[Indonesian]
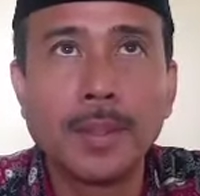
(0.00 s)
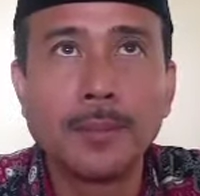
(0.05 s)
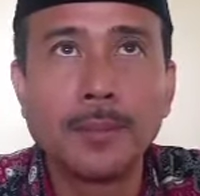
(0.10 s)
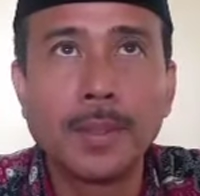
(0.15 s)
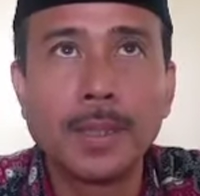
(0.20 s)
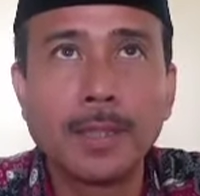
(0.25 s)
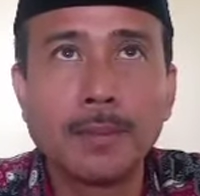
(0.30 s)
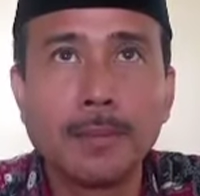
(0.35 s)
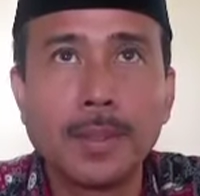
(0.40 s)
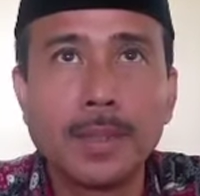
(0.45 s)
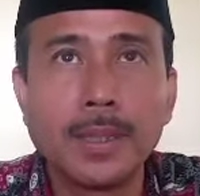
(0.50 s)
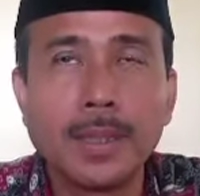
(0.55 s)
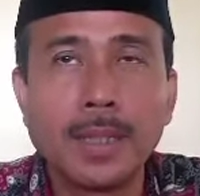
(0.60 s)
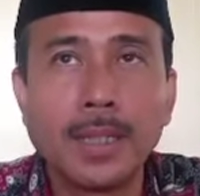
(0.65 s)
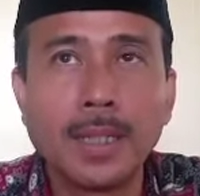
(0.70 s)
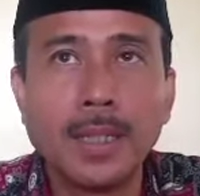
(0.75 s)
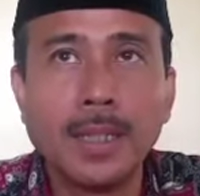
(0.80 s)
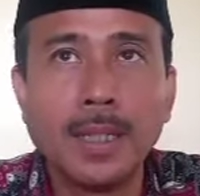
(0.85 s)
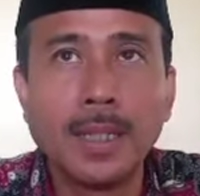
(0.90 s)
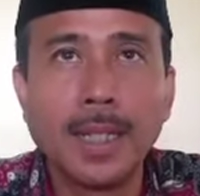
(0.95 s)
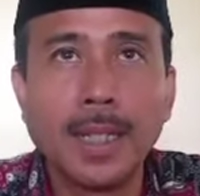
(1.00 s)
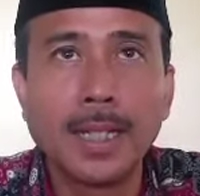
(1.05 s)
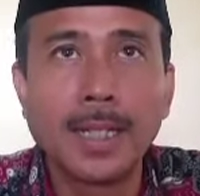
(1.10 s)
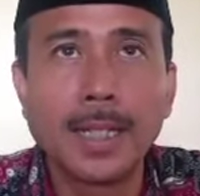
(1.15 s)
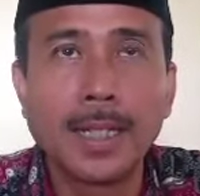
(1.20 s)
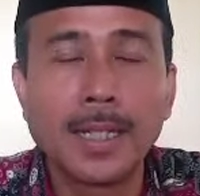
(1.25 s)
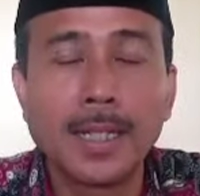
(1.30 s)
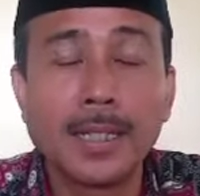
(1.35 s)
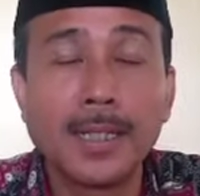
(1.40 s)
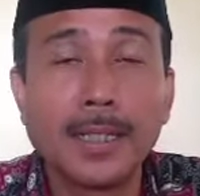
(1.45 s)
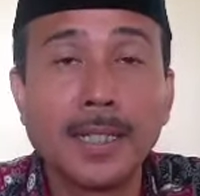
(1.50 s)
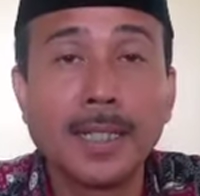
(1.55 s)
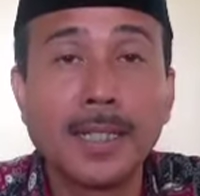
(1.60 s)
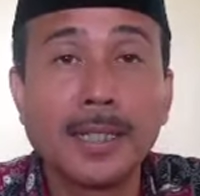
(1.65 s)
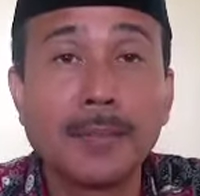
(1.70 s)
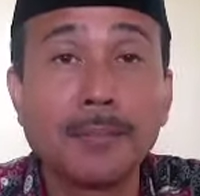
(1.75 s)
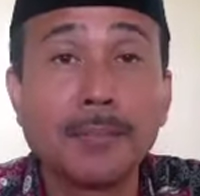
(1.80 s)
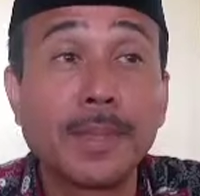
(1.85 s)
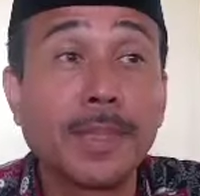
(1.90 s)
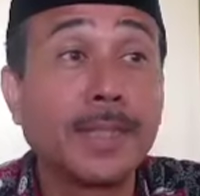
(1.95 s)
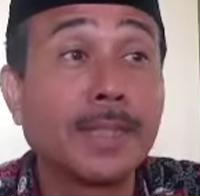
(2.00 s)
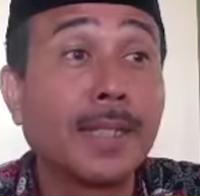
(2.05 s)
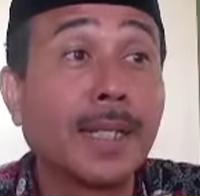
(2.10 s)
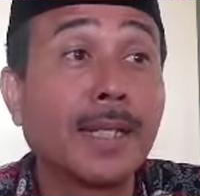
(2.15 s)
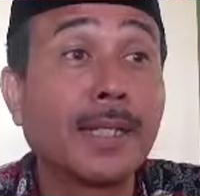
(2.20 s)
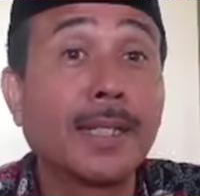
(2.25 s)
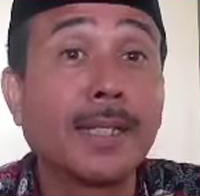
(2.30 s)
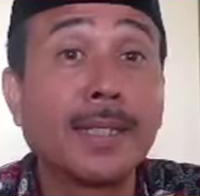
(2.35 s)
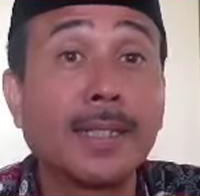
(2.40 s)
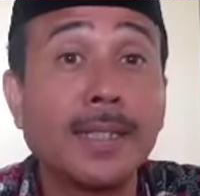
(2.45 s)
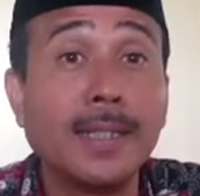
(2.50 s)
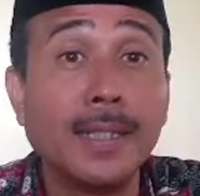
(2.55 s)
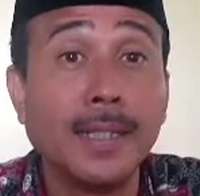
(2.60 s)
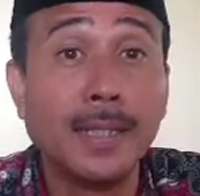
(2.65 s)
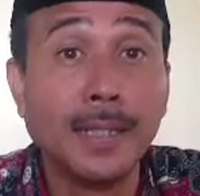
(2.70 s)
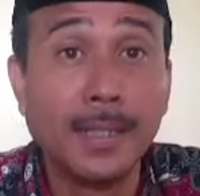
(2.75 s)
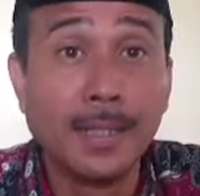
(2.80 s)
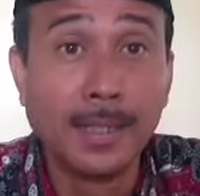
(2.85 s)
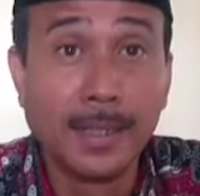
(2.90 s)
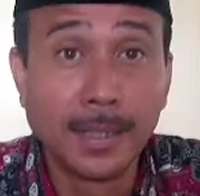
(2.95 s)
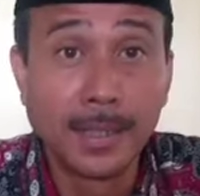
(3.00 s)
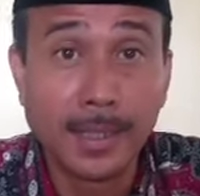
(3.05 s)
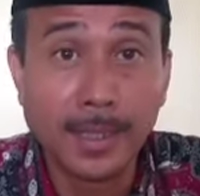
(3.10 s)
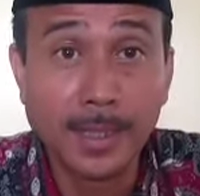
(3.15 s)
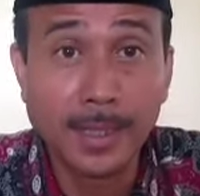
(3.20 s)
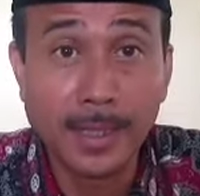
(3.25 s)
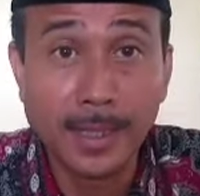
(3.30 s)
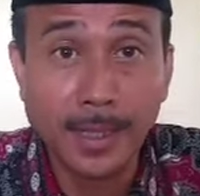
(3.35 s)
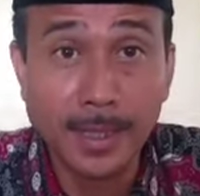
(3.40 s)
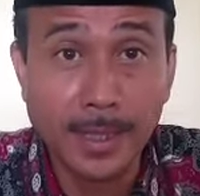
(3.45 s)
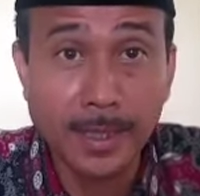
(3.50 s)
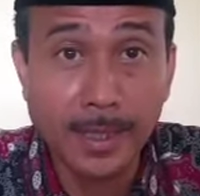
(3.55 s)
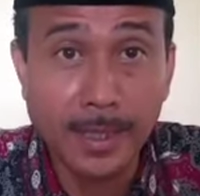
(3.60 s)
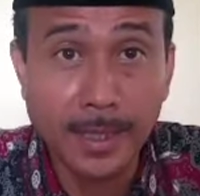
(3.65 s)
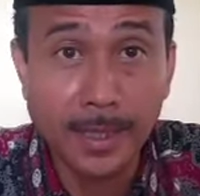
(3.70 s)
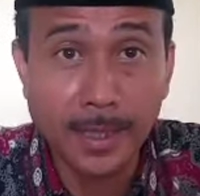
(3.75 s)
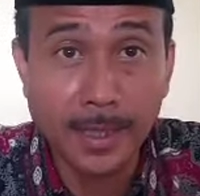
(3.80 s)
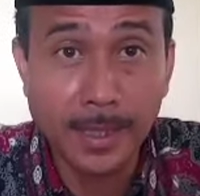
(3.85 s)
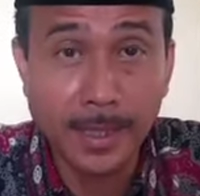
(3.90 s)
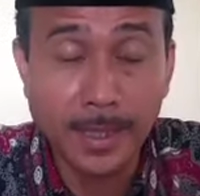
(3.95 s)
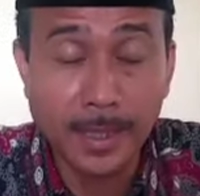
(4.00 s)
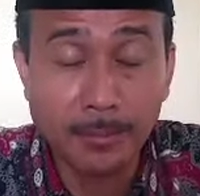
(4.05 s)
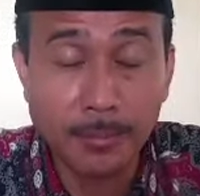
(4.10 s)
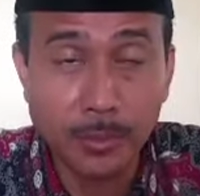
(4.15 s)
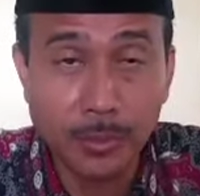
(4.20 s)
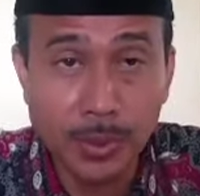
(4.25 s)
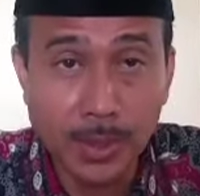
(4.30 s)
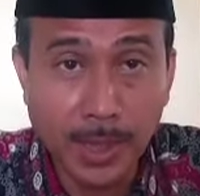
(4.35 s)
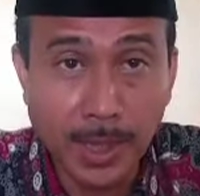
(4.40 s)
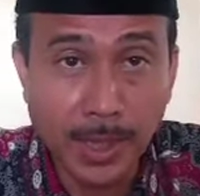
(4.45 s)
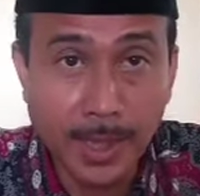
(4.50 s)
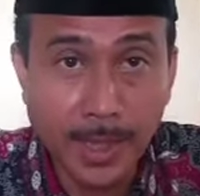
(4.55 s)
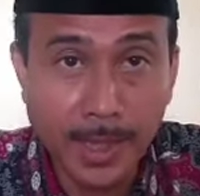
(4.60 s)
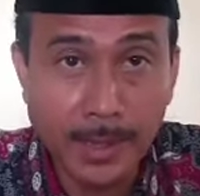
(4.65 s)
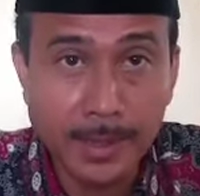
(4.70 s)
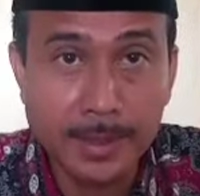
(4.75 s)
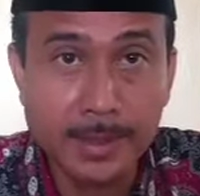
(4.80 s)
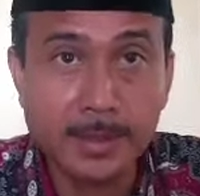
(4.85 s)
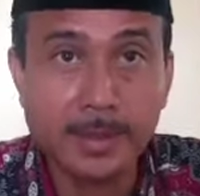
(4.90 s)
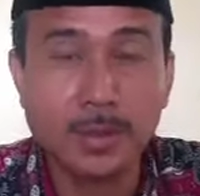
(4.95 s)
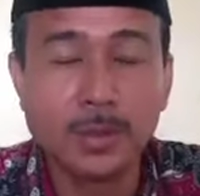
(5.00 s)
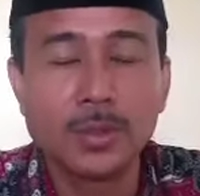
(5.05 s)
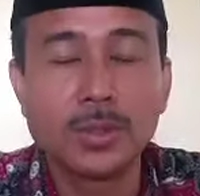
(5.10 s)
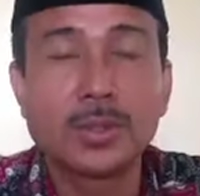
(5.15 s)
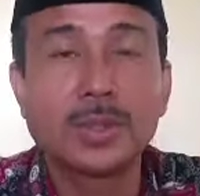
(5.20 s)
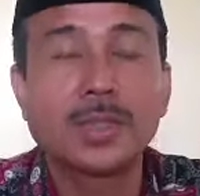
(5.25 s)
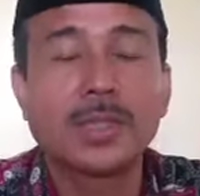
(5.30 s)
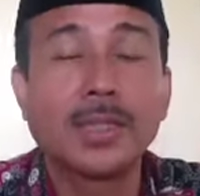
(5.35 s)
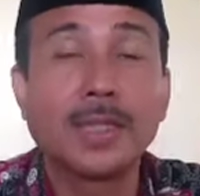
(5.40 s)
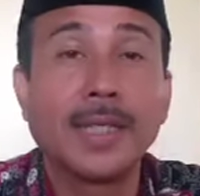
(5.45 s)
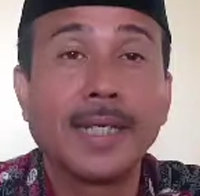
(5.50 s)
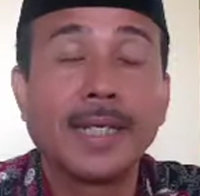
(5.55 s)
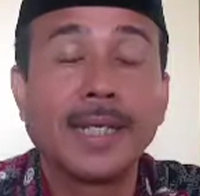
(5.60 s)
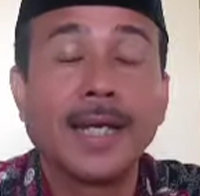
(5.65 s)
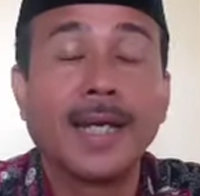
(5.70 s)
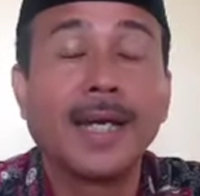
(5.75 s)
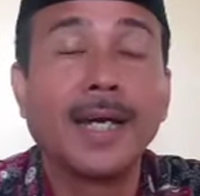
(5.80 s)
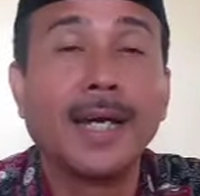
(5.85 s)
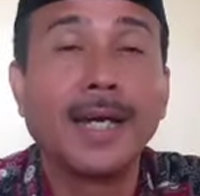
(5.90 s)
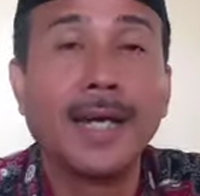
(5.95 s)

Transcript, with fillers: apa namanya anggaran dan perintah dari uh, pusat hmm. terus ke daerah.